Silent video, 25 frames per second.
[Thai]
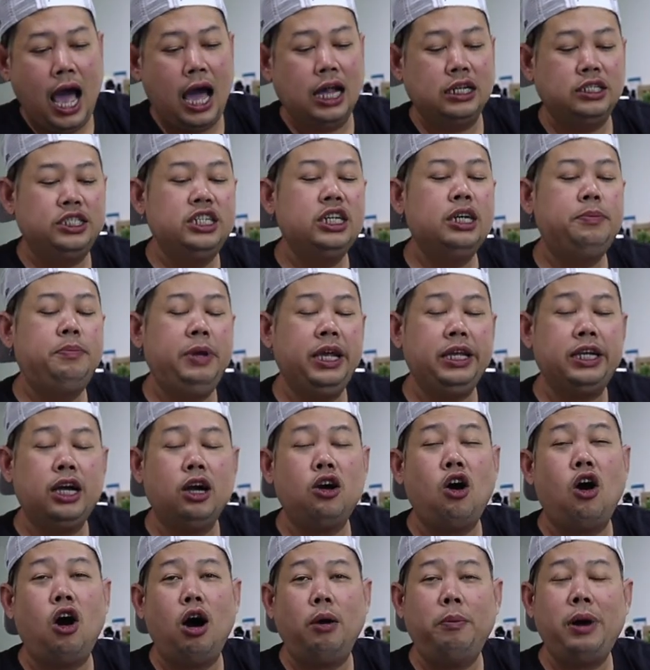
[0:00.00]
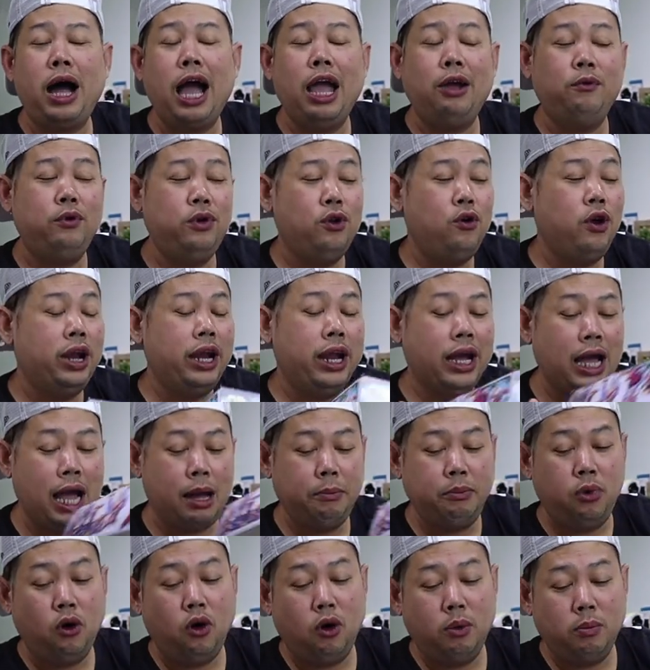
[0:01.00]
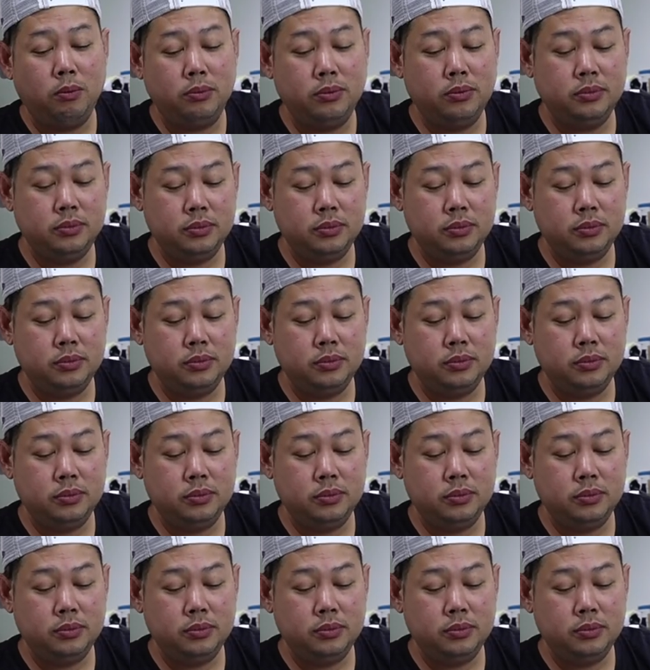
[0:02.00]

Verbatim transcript: อ่านชื่อผิดก็ขออภัยไว้ด้วยนะครับผม